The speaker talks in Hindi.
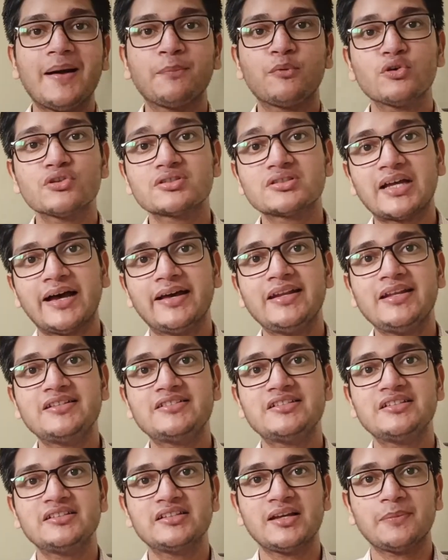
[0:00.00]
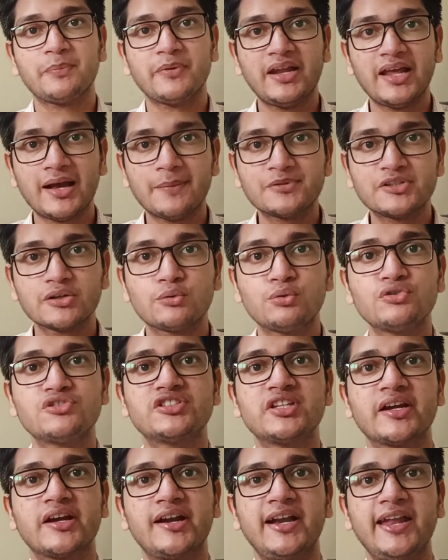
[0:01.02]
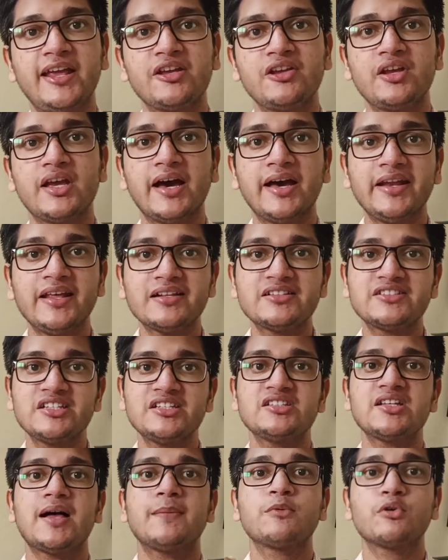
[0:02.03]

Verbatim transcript: आपको सारी चीज़ें अपने आप से खुद से करने की हर एक चीज़